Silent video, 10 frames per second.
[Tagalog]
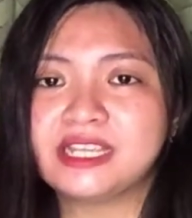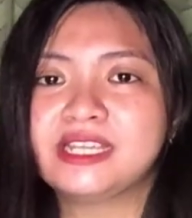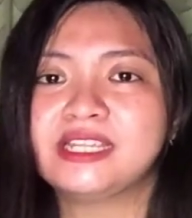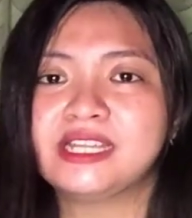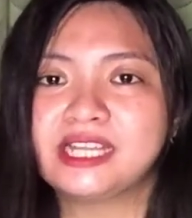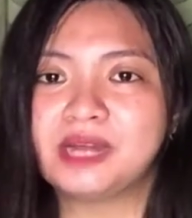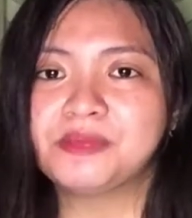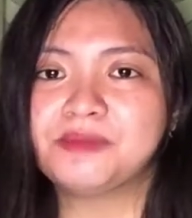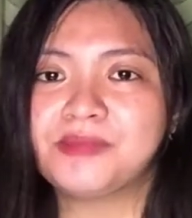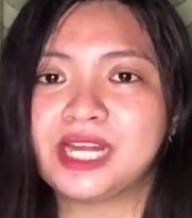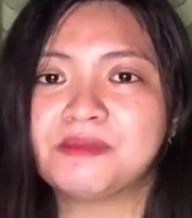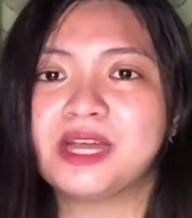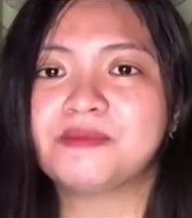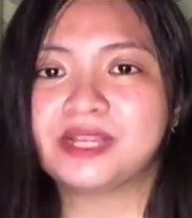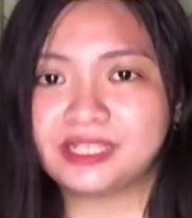ay ginagamit para
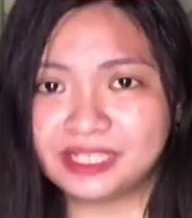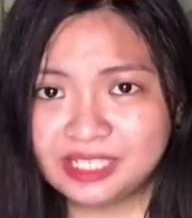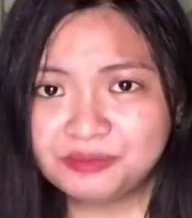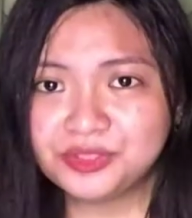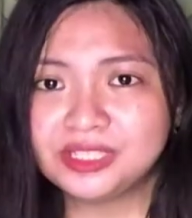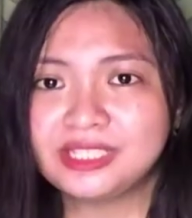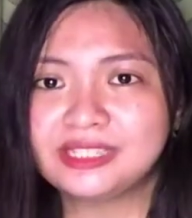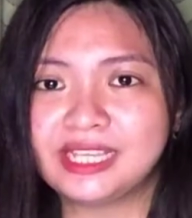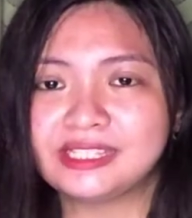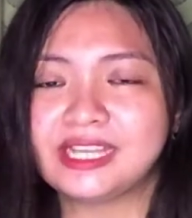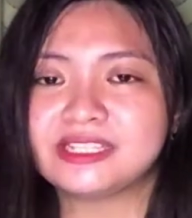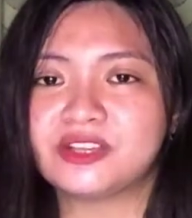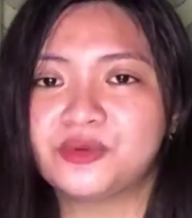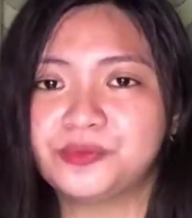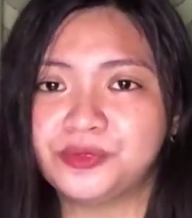makapag-input ng data
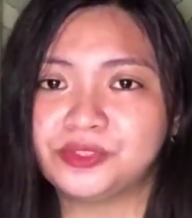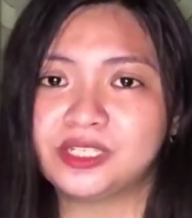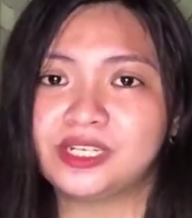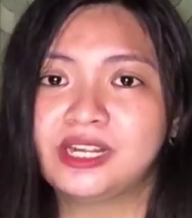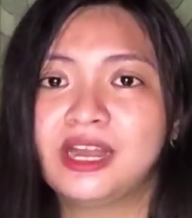sa computer.